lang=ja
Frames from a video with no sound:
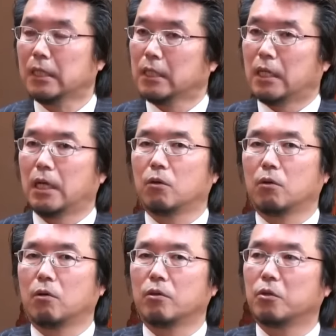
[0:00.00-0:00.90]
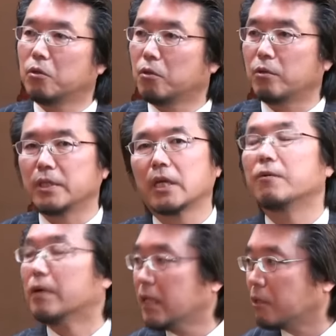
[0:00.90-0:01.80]
あのいろいろ意
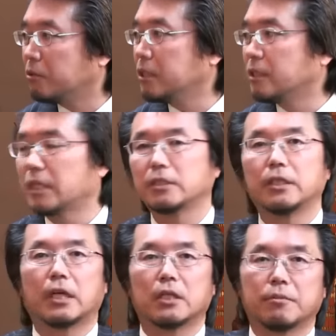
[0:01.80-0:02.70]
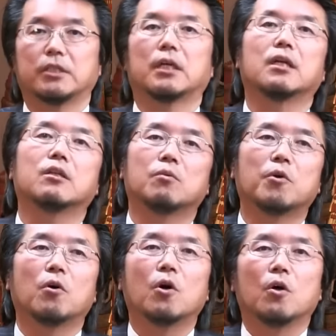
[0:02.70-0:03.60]
見はね愚痴にさせていただきましたけれど
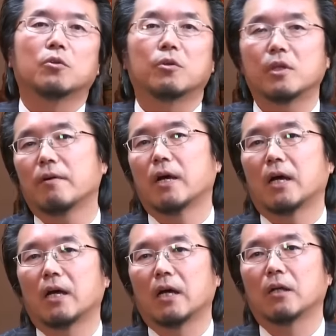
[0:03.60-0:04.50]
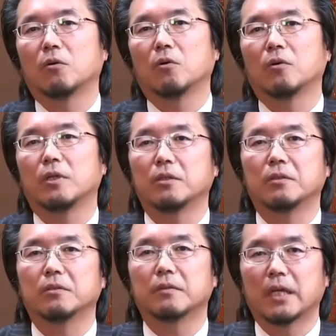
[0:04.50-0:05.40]
も、それではあのい、
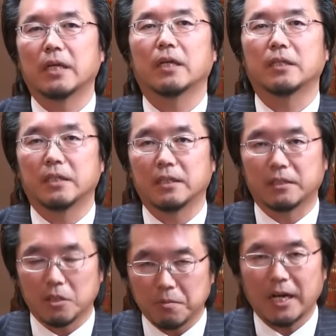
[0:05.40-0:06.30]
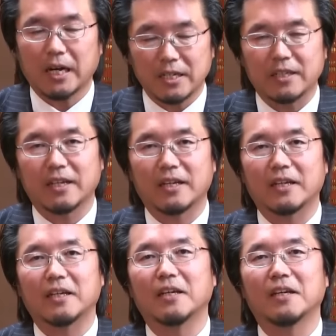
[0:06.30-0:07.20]
ね、言ってるばっかりで、
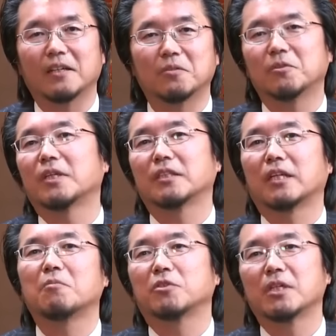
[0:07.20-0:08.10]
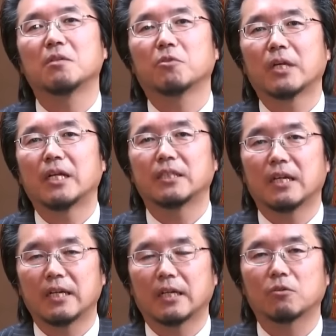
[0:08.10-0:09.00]
えー、自分たちは何も責任持たないじゃ
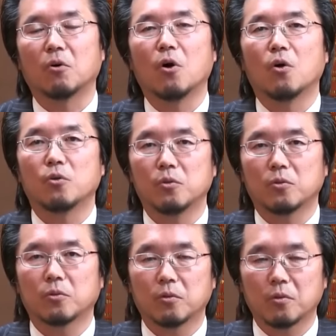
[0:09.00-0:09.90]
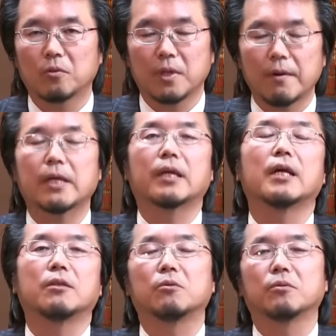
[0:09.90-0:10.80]
ないかということではいけ
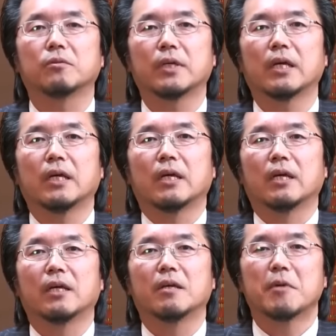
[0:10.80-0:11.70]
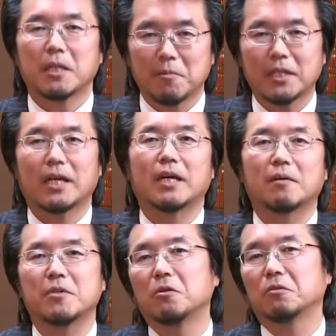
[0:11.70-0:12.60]
ないということで、えー、まだまだ
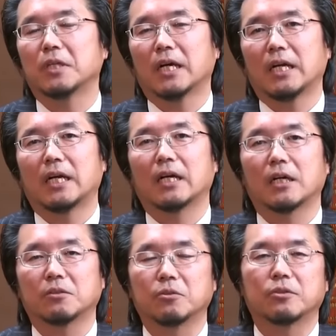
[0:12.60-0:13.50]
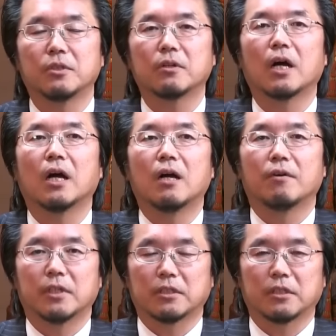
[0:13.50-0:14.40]
微力ながら活動しているのが
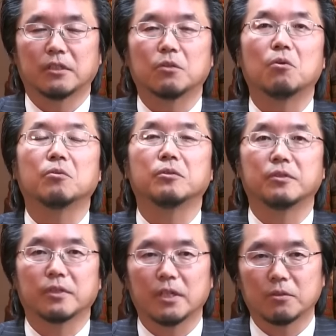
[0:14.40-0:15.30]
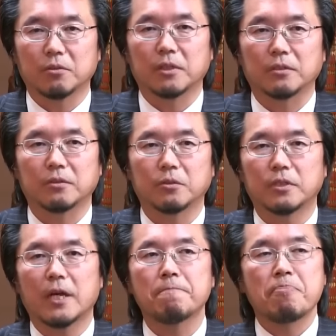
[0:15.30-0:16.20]
私たち幸福実現党です。そし
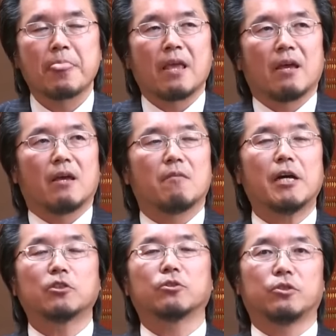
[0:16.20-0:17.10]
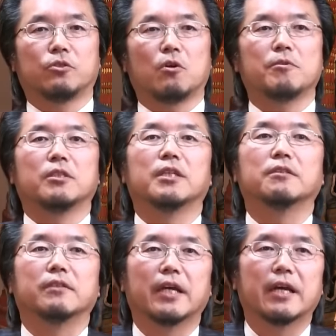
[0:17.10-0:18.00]
て毎週水曜日にで
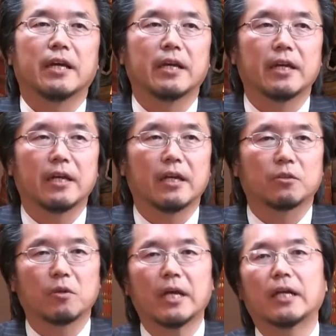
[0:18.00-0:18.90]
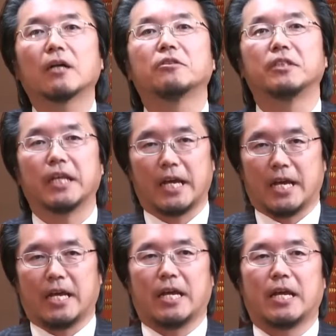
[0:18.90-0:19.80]
すね、えー、都内各地
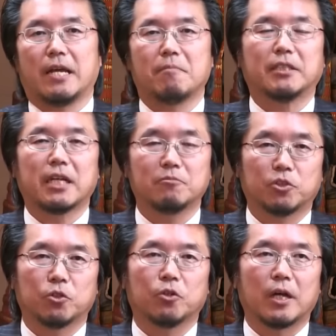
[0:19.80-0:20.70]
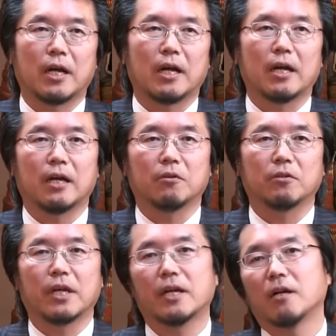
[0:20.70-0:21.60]
で、えーまあ、財務省やあ
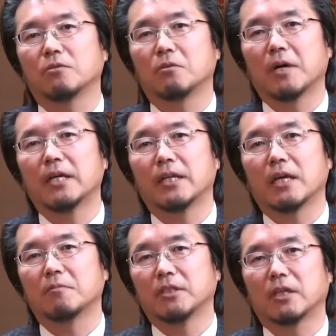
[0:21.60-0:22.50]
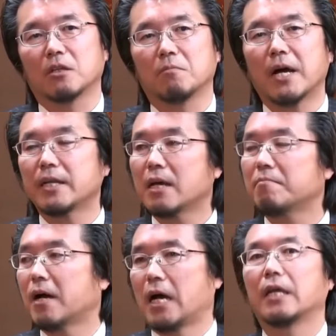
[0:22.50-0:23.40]
の内閣府の前でやりましたけど、
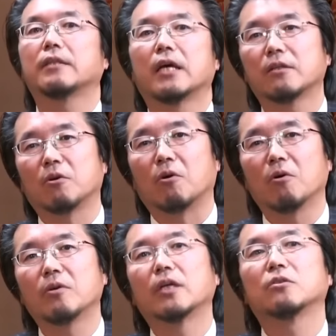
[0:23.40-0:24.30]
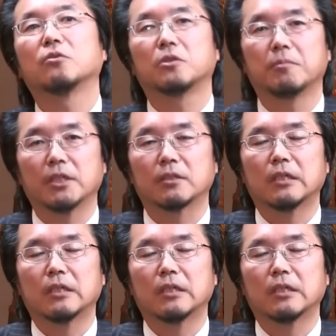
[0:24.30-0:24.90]
マイナンバー反対という活動をします。